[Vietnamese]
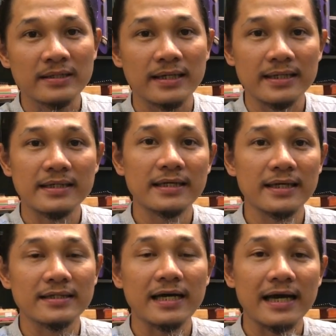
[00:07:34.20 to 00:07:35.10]
thì
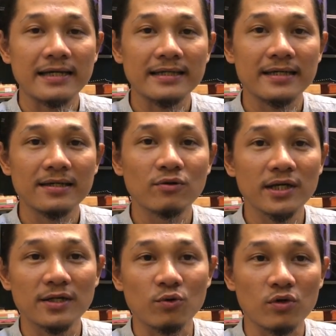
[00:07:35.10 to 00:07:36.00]
hiện tại cái điều
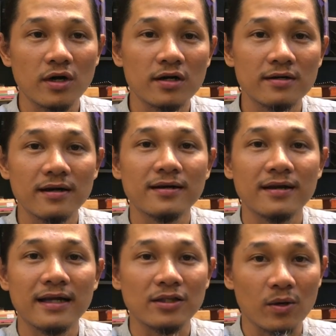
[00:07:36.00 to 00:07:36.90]
kiện của nó rất
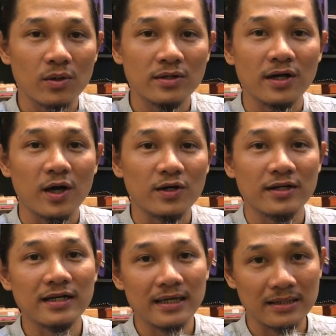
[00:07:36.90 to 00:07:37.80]
là tốt còn
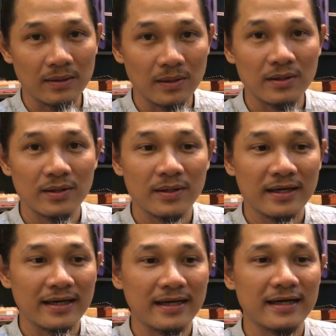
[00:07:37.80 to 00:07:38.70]
rất là tốt
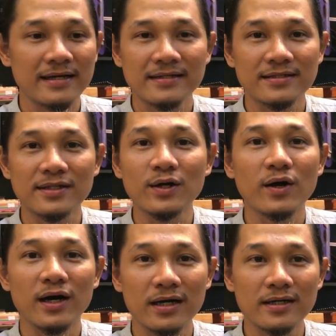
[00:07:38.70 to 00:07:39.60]
ha chưa
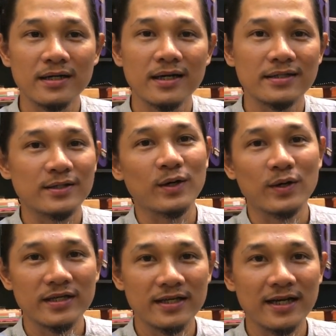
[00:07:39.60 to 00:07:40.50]
có hư chưa có
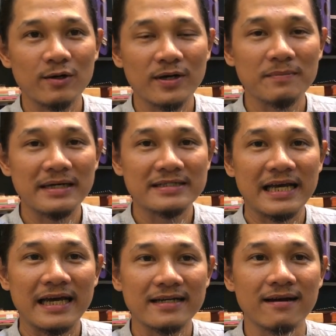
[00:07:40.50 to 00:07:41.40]
gì đâu các bạn
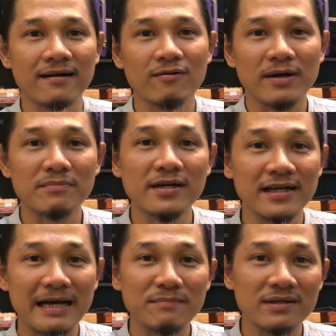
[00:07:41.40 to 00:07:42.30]
xài cỡ khoảng 10
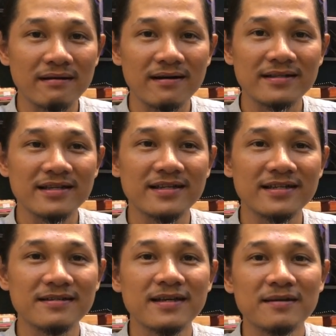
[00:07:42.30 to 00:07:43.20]
năm nữa
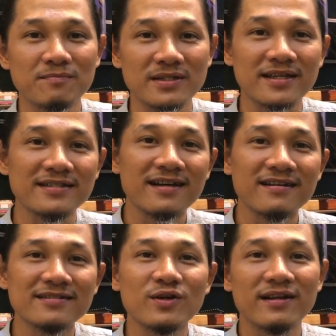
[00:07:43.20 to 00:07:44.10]
thì mới tính
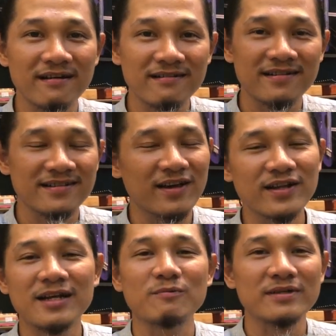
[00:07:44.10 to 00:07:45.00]
tới chuyện hư cho
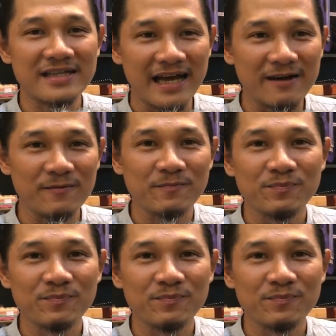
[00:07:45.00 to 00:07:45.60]
nên không có sao